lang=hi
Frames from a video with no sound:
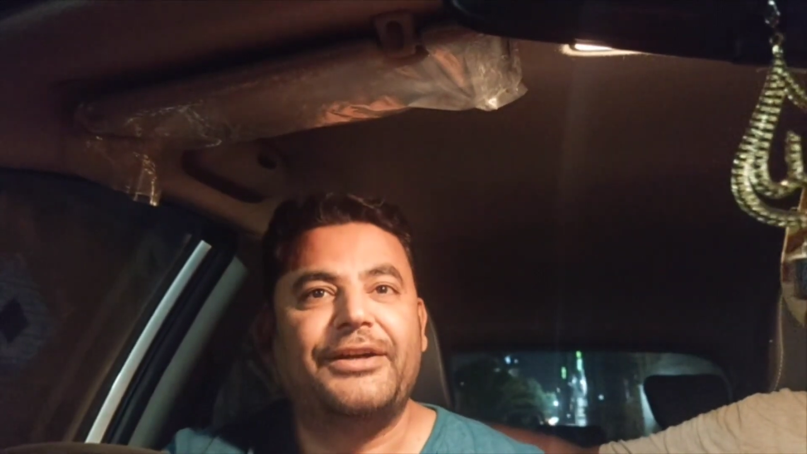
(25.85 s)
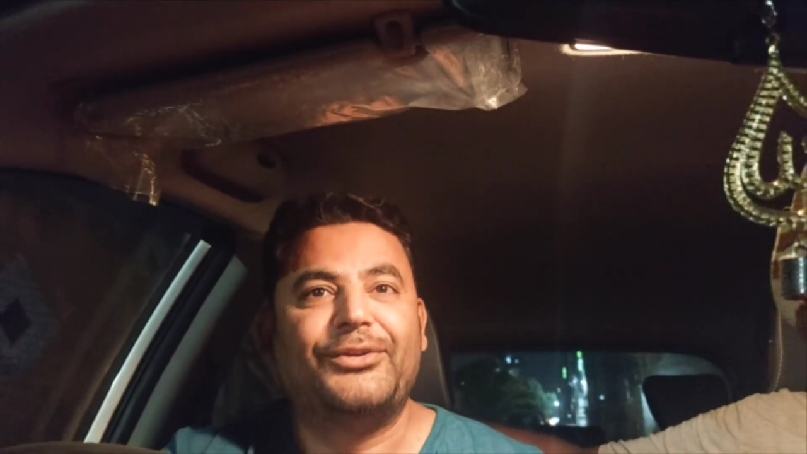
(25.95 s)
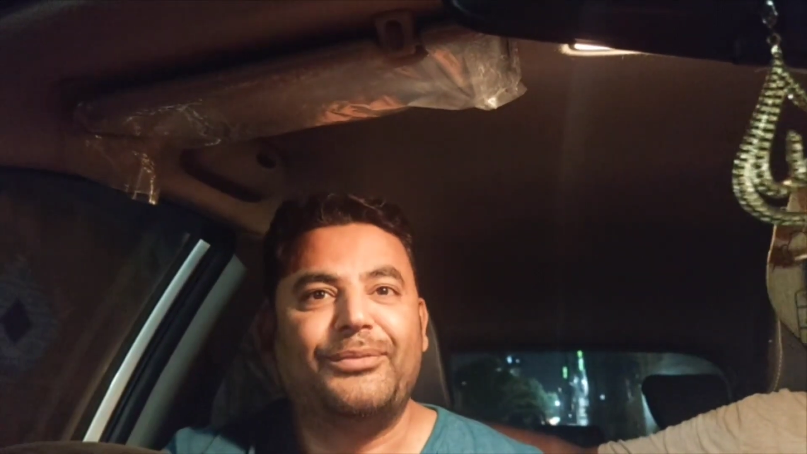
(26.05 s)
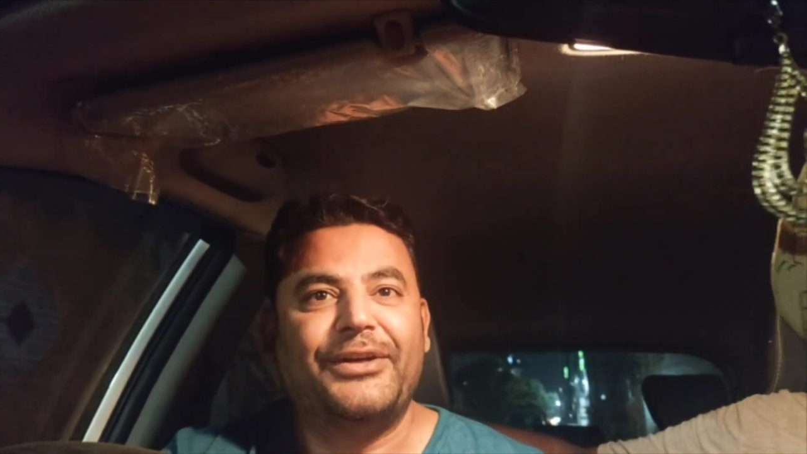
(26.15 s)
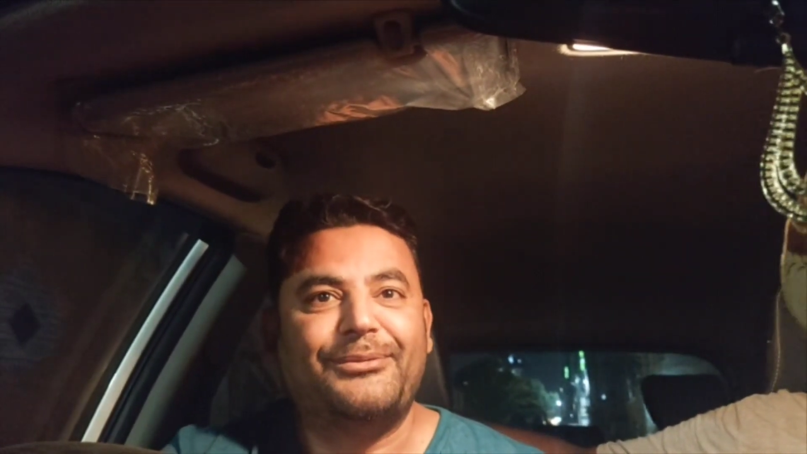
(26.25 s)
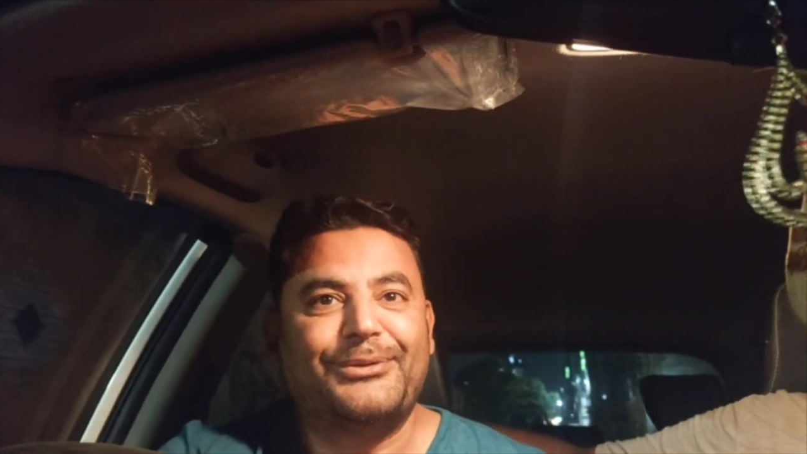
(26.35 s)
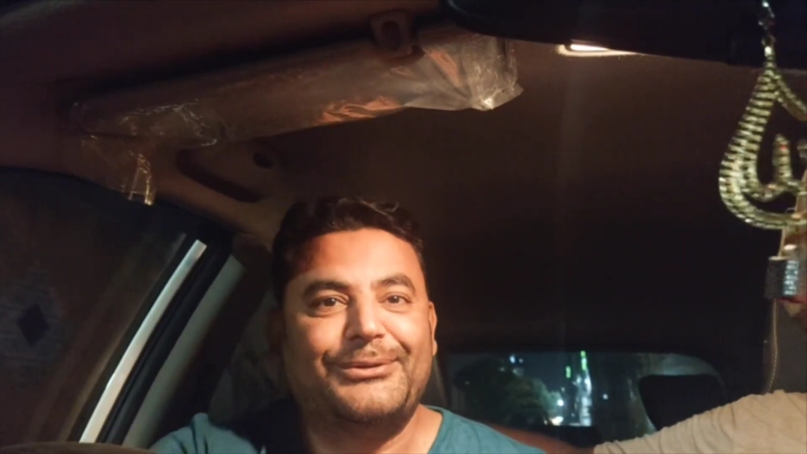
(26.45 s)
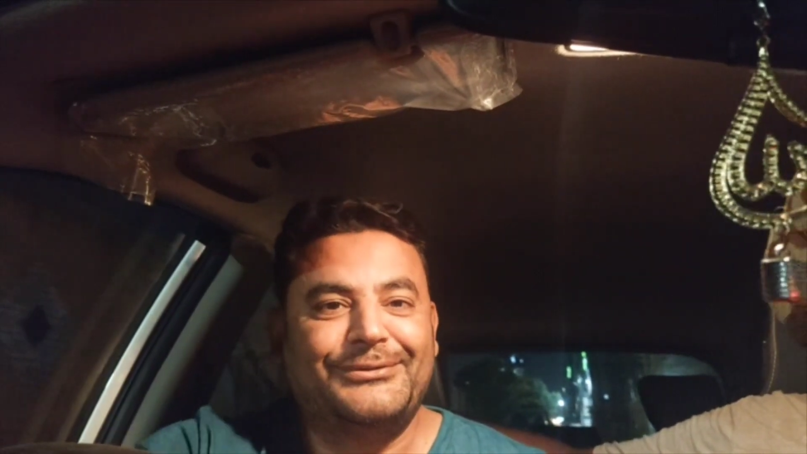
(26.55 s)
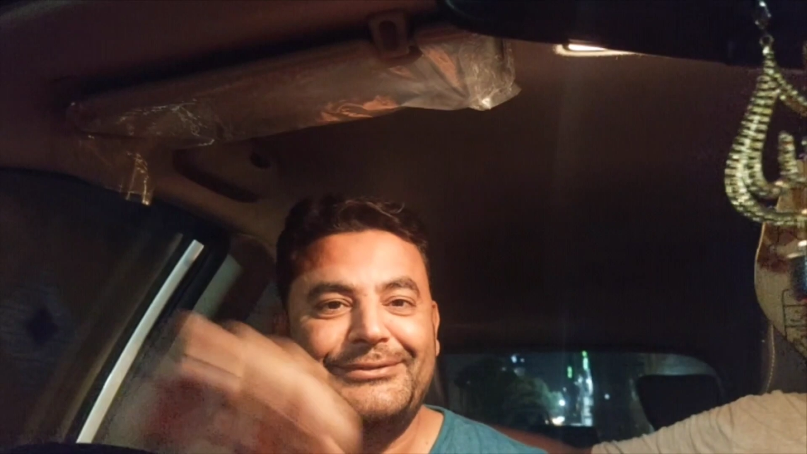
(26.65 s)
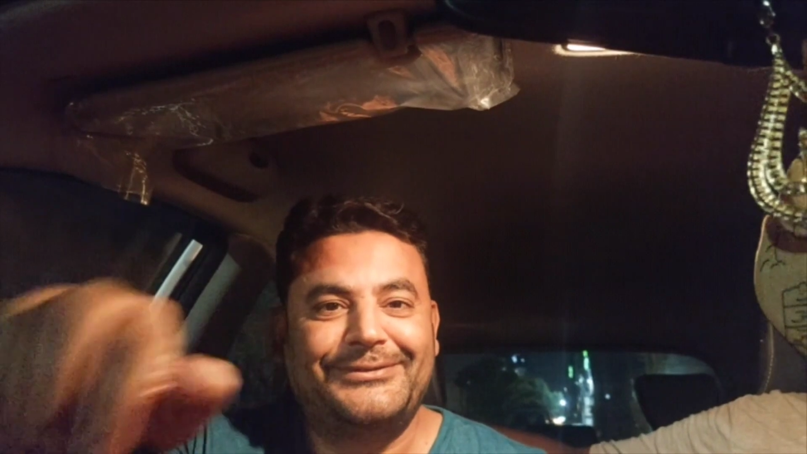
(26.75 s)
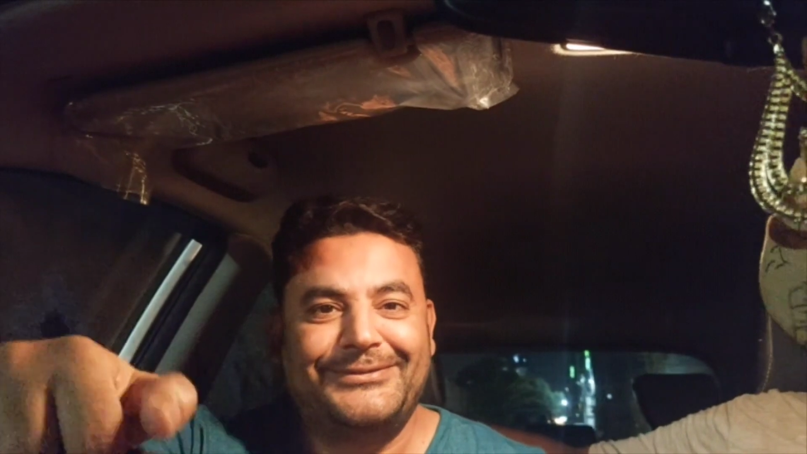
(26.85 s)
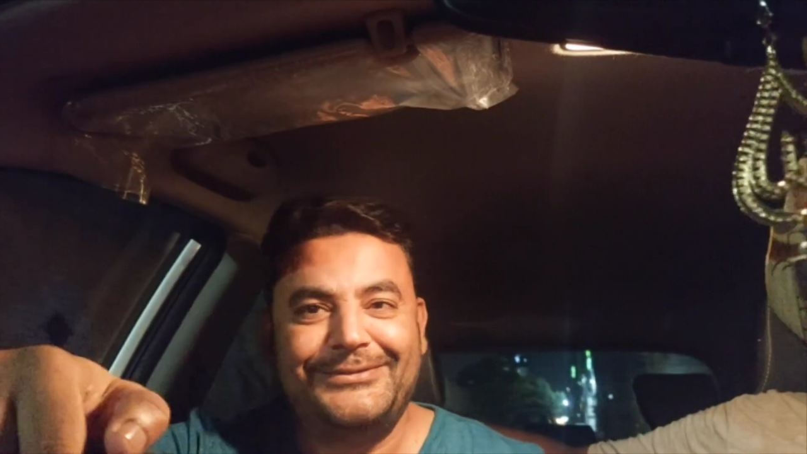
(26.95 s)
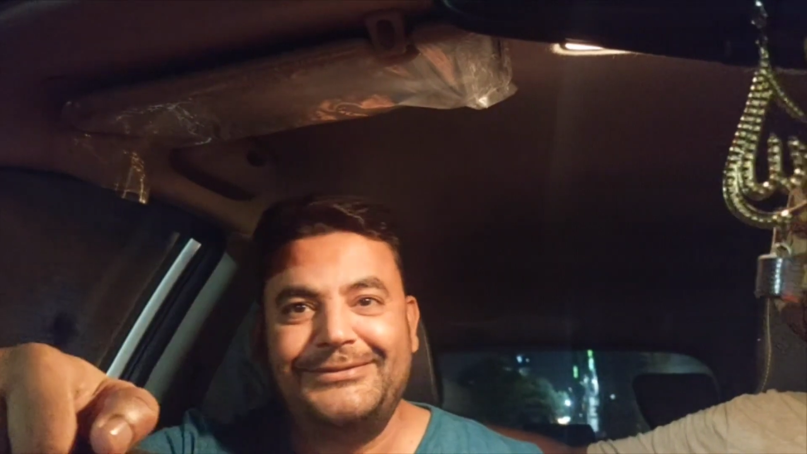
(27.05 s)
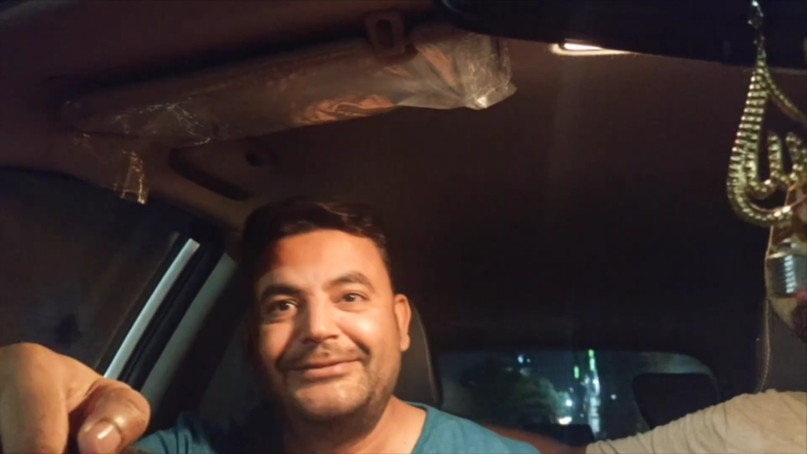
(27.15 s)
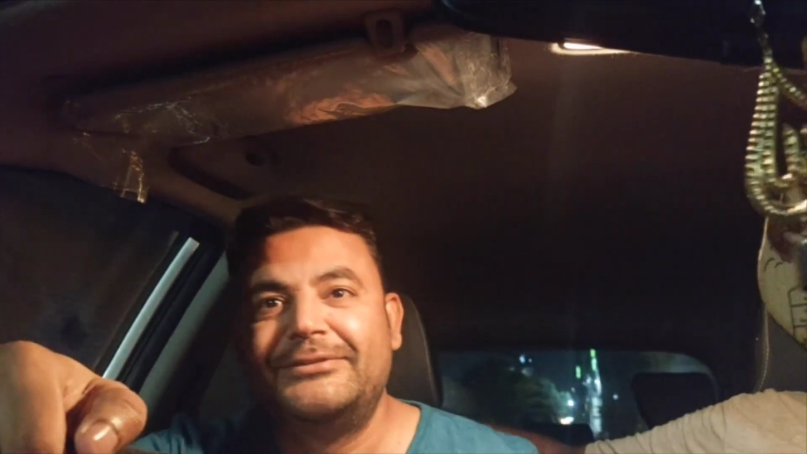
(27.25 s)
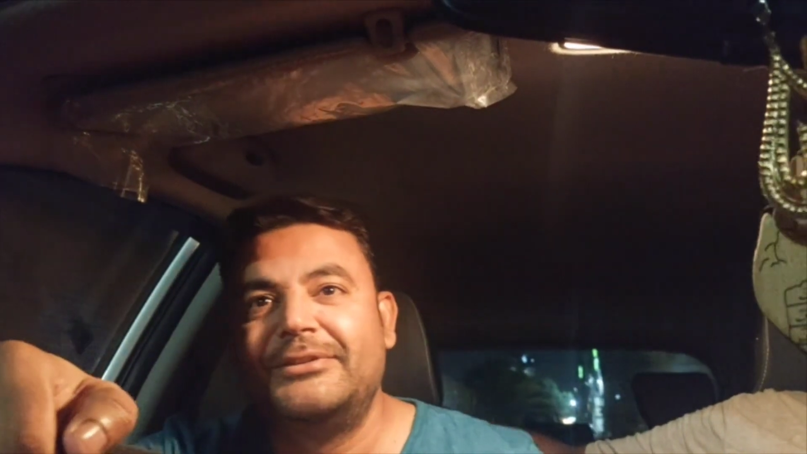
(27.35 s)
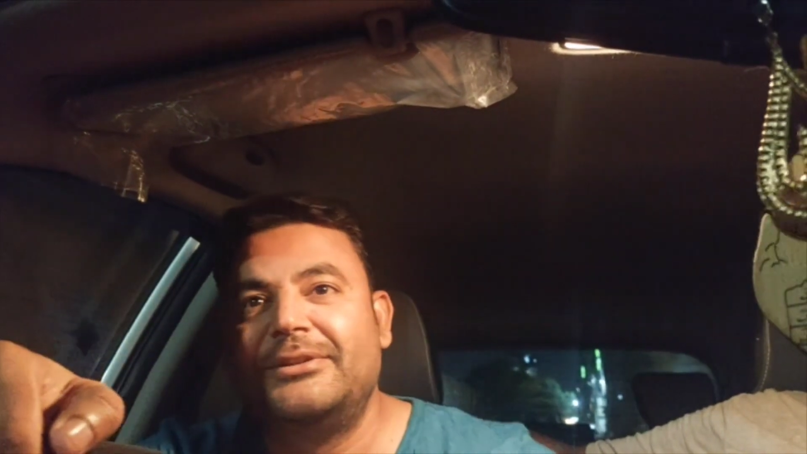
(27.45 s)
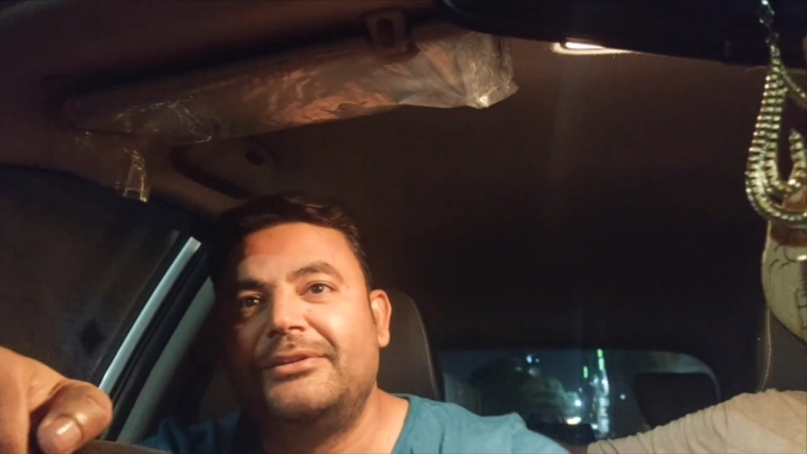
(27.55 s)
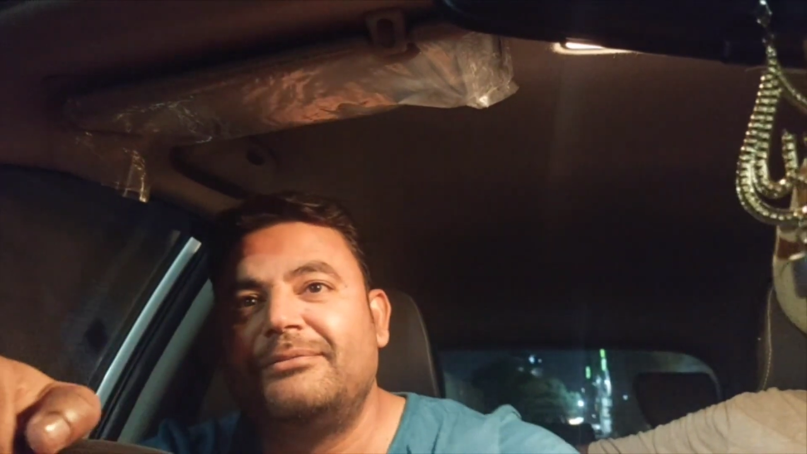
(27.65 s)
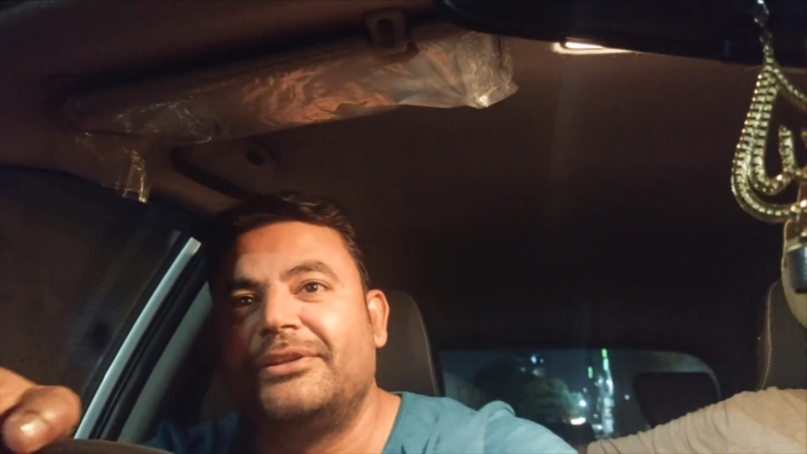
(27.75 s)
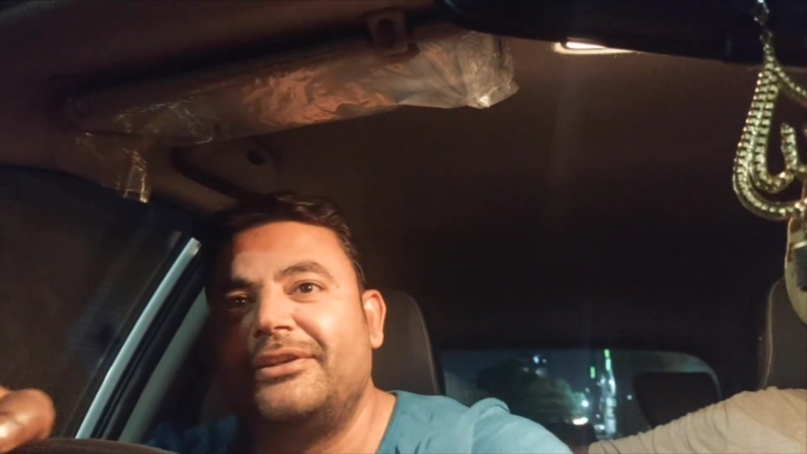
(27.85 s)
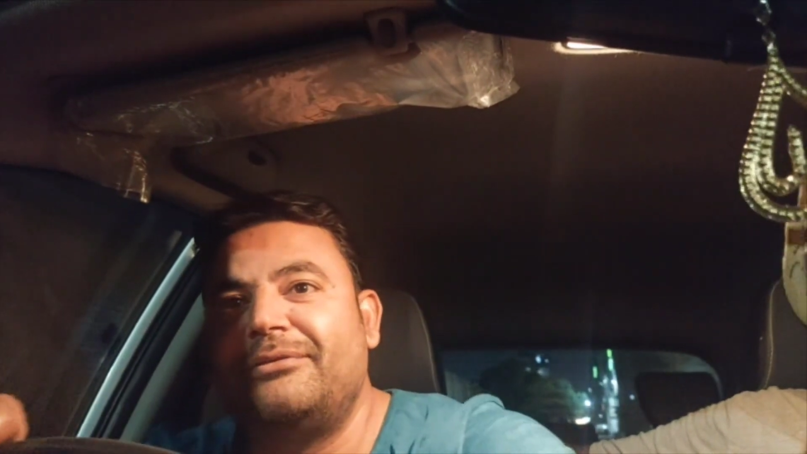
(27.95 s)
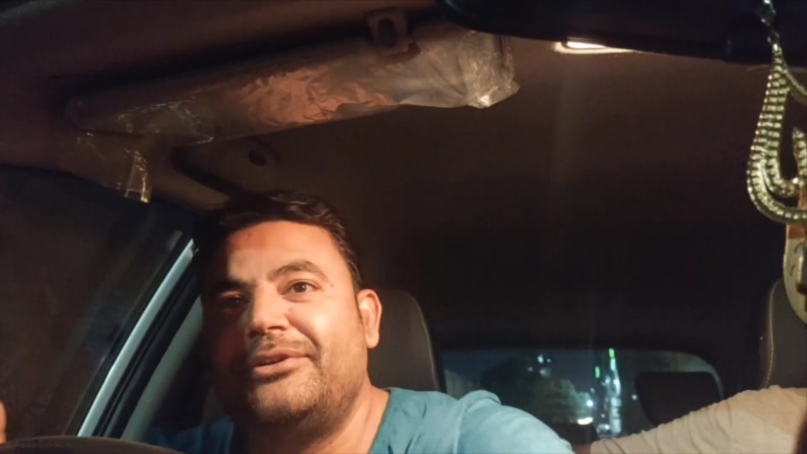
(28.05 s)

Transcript: दिखाता हूँ मैं आपको पता